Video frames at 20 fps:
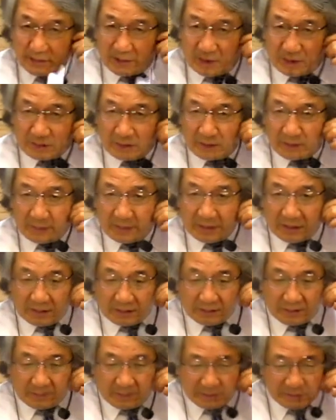くれる版がある
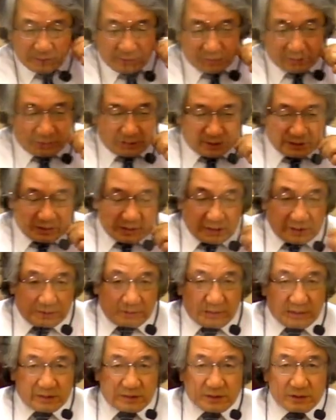のでマスクを取らせていただき
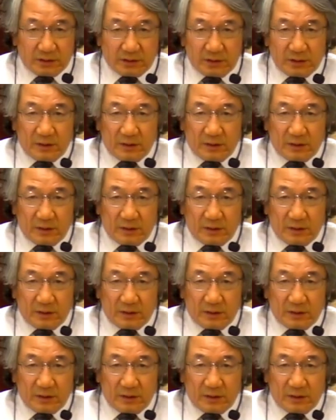ます、